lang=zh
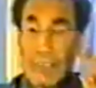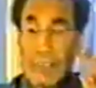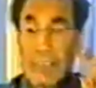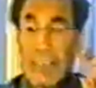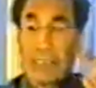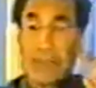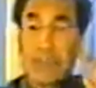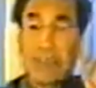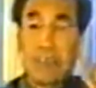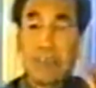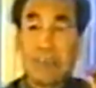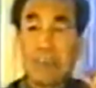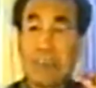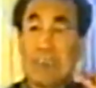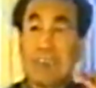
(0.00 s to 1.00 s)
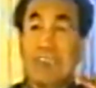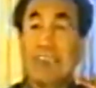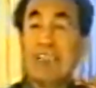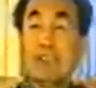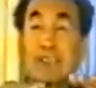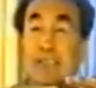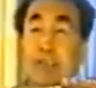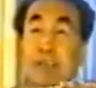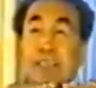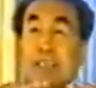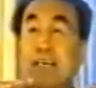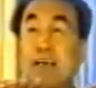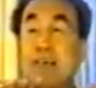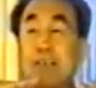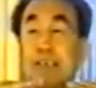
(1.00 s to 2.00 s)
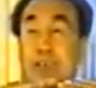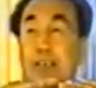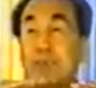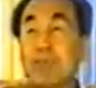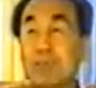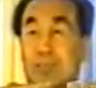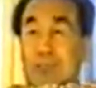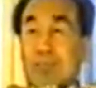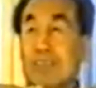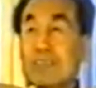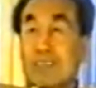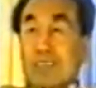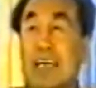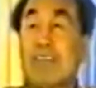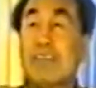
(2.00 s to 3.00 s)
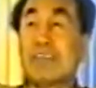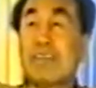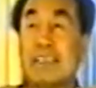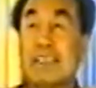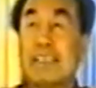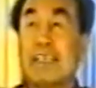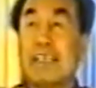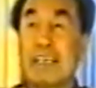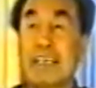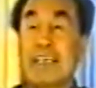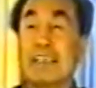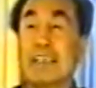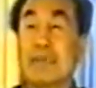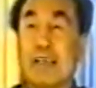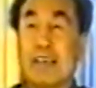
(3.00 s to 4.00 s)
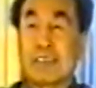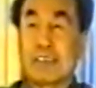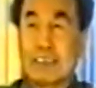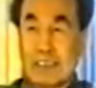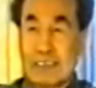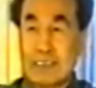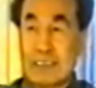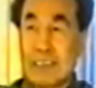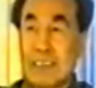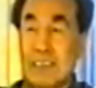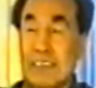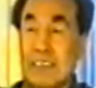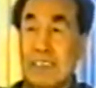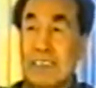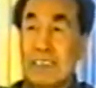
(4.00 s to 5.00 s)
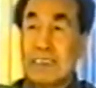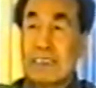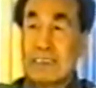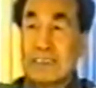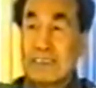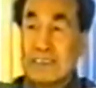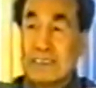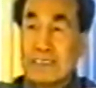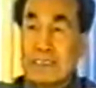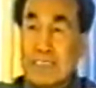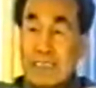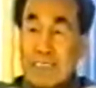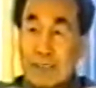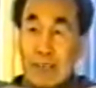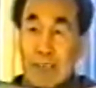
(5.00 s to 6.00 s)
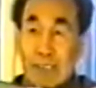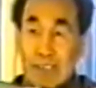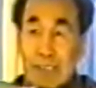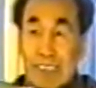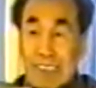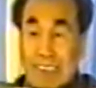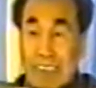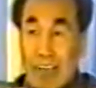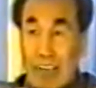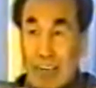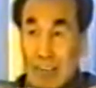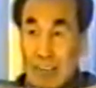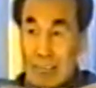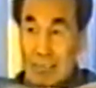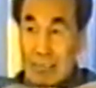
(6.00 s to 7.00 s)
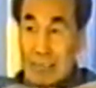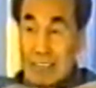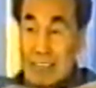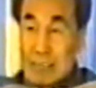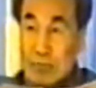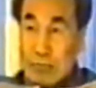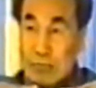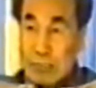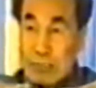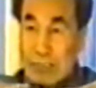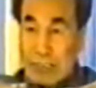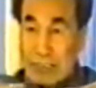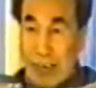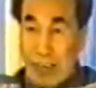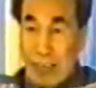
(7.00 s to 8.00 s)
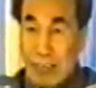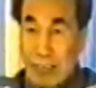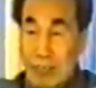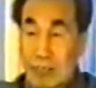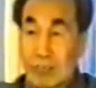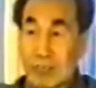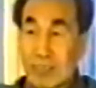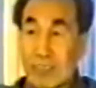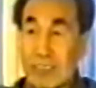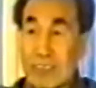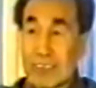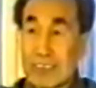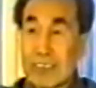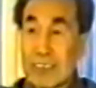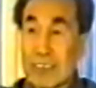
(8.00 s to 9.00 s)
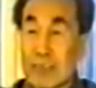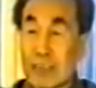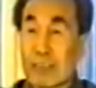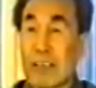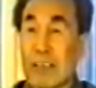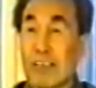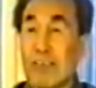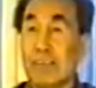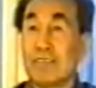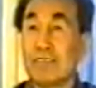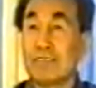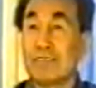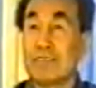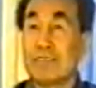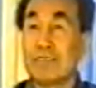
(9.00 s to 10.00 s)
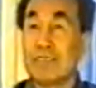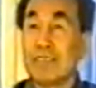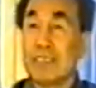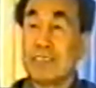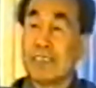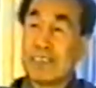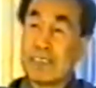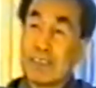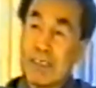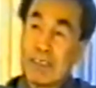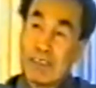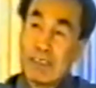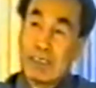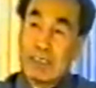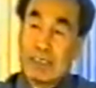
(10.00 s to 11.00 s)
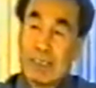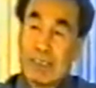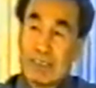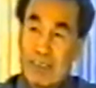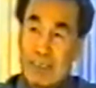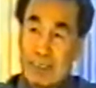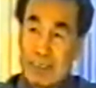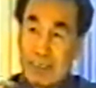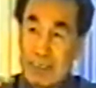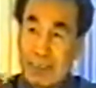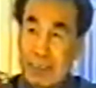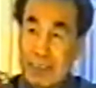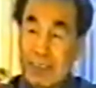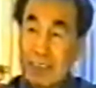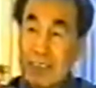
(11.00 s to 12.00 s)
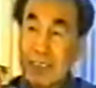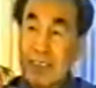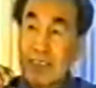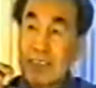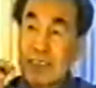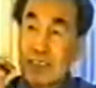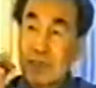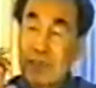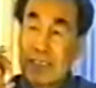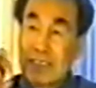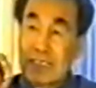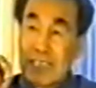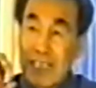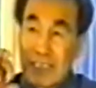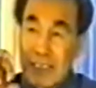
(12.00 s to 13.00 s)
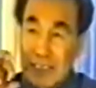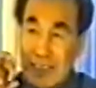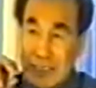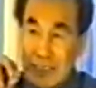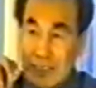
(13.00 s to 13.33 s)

它里边身体里边会它会有个它会有一个衡量标志。你这细胞数一少，细胞数少，正常细胞数少，细胞数一少的话呢，你不正常了，